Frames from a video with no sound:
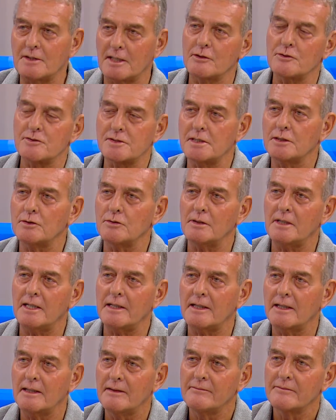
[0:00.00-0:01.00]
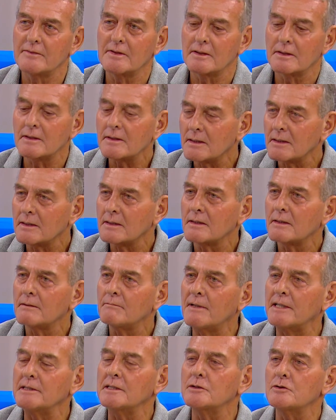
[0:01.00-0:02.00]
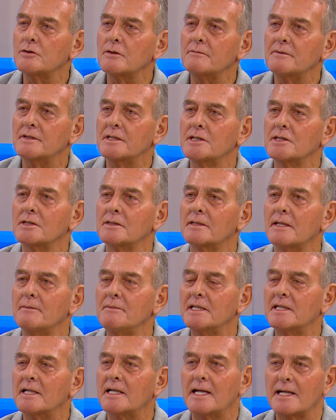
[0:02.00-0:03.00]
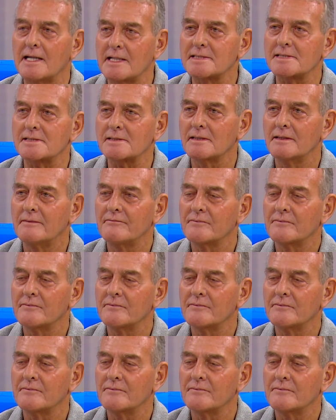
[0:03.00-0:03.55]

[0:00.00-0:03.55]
anons ediyorlar ya. Ben de diyorum ki yılda bir kere en az